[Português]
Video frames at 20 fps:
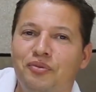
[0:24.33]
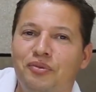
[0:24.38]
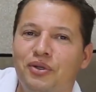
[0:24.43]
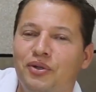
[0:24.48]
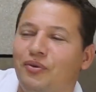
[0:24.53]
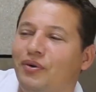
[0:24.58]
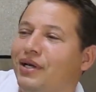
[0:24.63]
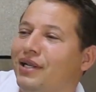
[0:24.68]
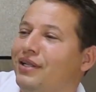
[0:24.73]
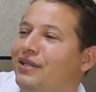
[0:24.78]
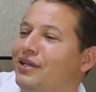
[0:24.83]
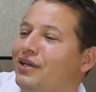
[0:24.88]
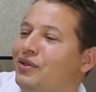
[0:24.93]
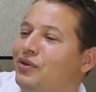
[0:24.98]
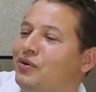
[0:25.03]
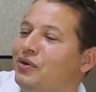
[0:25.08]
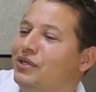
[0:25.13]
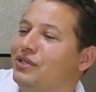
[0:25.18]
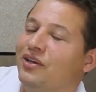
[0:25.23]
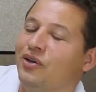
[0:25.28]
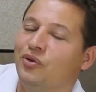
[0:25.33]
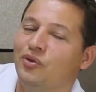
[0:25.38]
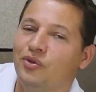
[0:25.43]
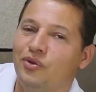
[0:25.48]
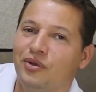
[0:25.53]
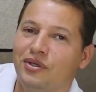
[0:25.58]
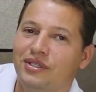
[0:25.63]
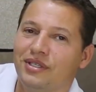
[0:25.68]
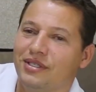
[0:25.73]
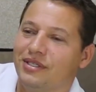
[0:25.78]
número 42 eu
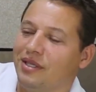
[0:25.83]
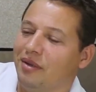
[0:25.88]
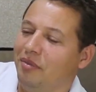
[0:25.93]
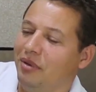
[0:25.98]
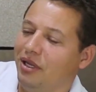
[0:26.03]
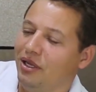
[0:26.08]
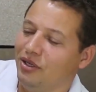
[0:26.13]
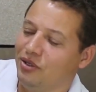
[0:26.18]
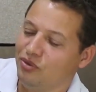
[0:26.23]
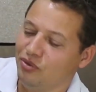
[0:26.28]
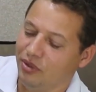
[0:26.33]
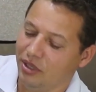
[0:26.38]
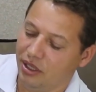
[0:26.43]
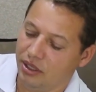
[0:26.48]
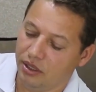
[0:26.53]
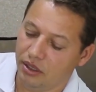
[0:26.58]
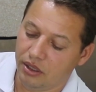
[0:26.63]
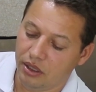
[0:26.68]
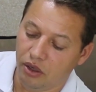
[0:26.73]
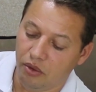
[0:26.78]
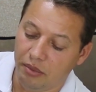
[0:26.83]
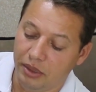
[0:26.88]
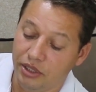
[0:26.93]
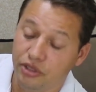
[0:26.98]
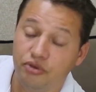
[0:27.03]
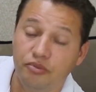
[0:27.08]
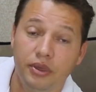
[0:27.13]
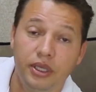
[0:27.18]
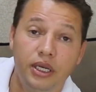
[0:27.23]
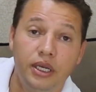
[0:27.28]
trouxe essa belezura aqui que é uma
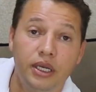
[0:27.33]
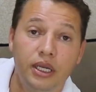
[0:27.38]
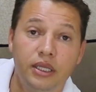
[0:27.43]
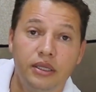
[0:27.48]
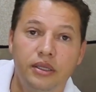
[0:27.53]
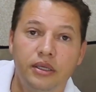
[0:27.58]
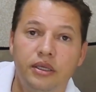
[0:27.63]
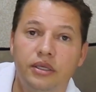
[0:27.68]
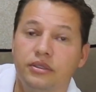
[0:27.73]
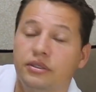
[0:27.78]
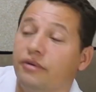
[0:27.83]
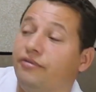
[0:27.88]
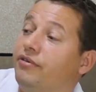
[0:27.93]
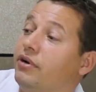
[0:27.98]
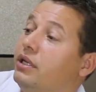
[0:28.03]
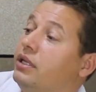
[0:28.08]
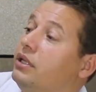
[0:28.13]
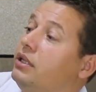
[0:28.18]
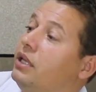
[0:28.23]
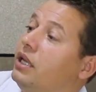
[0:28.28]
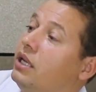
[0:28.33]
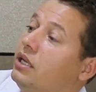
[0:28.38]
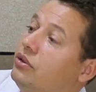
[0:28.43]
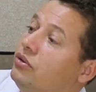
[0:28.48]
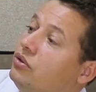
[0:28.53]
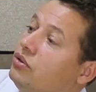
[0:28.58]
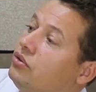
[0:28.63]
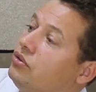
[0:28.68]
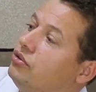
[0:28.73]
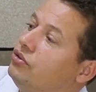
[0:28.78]
esmerilhadeira, já falei dela
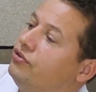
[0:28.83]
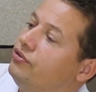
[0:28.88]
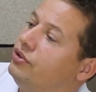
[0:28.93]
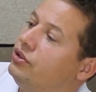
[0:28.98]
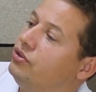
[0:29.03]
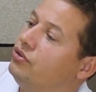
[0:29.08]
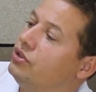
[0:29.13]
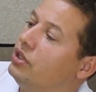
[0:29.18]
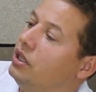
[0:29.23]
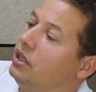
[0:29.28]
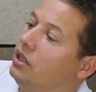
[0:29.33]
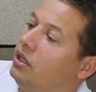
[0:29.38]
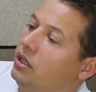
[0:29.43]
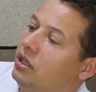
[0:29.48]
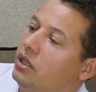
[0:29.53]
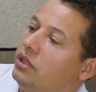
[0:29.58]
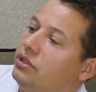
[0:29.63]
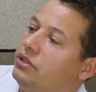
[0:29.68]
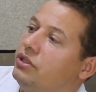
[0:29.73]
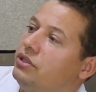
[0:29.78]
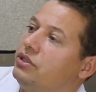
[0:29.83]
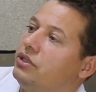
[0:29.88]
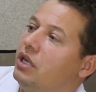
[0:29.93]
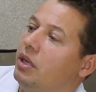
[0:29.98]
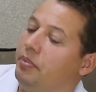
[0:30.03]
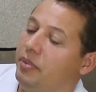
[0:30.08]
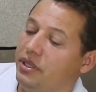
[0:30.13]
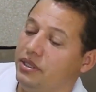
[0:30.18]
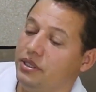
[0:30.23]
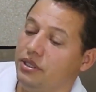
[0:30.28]
em outros vídeos. E a gente
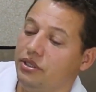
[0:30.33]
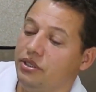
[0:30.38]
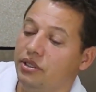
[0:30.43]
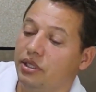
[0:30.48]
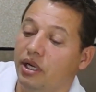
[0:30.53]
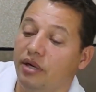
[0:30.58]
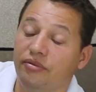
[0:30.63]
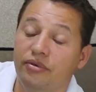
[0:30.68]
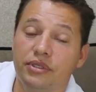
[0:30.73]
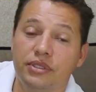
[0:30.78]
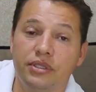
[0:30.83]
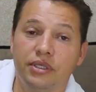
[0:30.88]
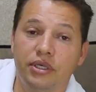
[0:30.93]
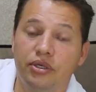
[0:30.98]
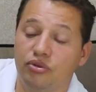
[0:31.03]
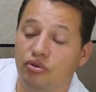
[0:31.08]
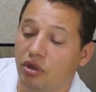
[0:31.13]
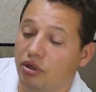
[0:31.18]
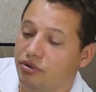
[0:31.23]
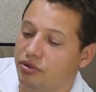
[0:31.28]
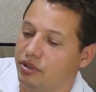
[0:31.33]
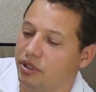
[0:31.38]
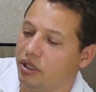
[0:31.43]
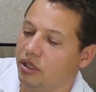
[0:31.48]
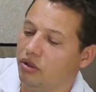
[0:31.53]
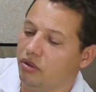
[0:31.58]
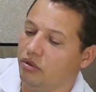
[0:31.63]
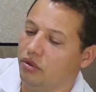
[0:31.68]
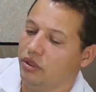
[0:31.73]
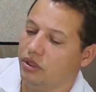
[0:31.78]
quer presentear vocês, nossos
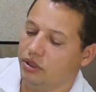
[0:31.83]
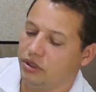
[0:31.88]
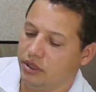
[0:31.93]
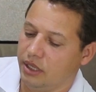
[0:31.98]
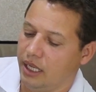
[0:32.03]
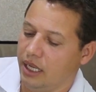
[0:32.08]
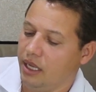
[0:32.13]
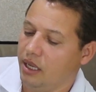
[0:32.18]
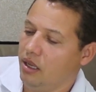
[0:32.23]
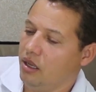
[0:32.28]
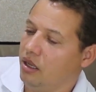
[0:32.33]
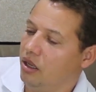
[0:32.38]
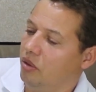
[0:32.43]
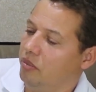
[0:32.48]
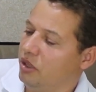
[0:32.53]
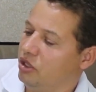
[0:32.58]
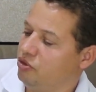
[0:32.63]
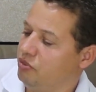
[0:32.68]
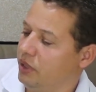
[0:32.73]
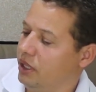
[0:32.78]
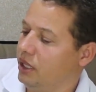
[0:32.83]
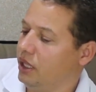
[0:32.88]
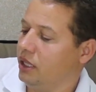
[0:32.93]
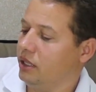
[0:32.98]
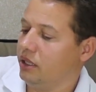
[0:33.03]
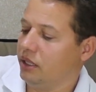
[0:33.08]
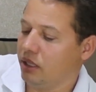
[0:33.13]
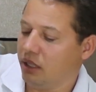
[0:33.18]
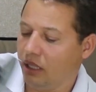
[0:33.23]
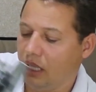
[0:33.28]
seguidores, tá? É uma
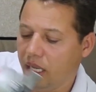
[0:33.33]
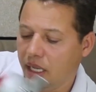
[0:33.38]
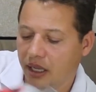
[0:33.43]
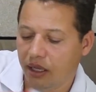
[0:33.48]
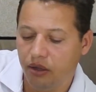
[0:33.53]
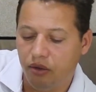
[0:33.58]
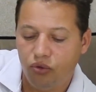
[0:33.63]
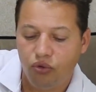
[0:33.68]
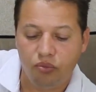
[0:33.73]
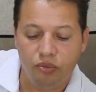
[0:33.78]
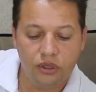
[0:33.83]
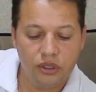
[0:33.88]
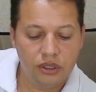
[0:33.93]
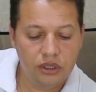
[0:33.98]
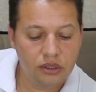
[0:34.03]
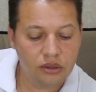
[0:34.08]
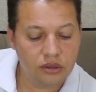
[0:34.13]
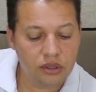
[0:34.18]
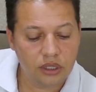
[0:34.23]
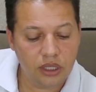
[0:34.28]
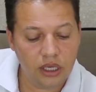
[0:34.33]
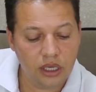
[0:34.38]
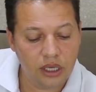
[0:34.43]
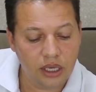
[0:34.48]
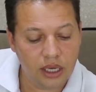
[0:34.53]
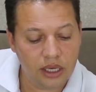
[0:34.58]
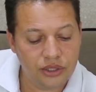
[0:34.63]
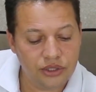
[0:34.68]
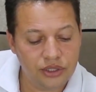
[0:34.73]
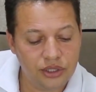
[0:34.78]
esmerilhadeira da Enjo do modelo
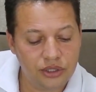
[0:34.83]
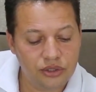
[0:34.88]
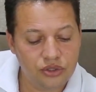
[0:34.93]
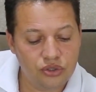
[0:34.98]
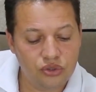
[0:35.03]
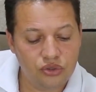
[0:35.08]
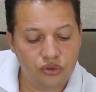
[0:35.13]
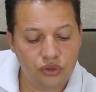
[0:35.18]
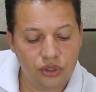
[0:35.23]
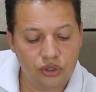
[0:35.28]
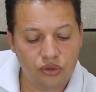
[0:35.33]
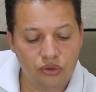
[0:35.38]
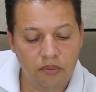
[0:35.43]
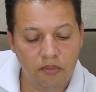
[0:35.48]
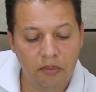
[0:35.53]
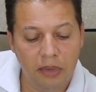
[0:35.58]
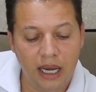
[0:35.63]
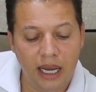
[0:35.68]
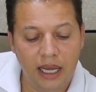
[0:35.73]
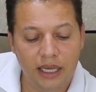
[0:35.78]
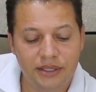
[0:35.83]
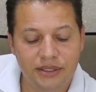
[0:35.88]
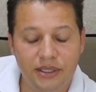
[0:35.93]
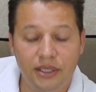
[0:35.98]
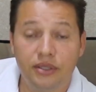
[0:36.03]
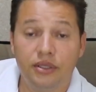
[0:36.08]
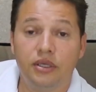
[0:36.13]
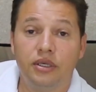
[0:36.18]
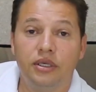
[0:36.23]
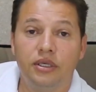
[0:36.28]
TEAG 18
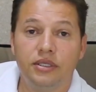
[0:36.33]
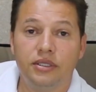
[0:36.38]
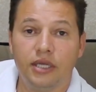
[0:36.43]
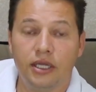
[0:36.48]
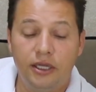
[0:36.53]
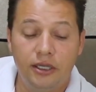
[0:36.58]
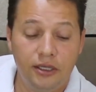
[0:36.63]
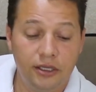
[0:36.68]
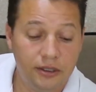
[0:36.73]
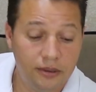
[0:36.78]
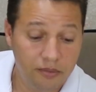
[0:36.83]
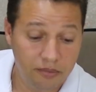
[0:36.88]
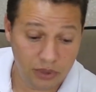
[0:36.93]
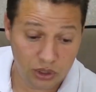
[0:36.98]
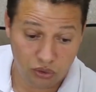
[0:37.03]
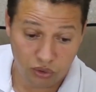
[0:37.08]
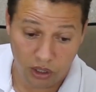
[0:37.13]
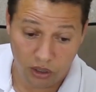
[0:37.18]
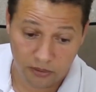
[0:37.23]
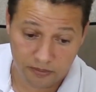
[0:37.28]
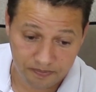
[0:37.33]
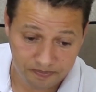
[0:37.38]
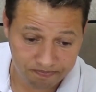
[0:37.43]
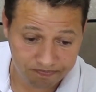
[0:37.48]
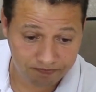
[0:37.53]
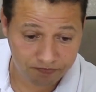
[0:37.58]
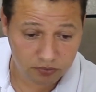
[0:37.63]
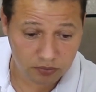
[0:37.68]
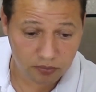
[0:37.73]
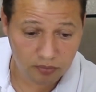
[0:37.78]
115 LI. Pessoal,
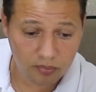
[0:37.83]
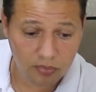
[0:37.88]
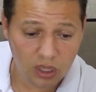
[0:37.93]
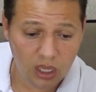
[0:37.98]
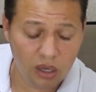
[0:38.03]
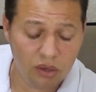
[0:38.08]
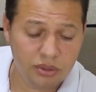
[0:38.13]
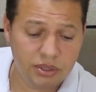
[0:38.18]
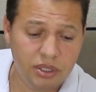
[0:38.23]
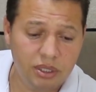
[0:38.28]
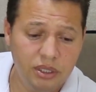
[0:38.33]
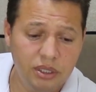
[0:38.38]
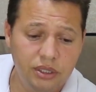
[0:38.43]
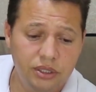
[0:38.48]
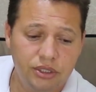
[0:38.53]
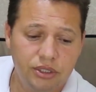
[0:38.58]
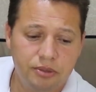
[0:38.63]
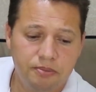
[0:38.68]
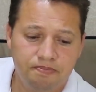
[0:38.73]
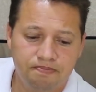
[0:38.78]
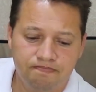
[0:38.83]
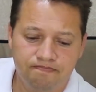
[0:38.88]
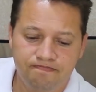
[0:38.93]
é o seguinte.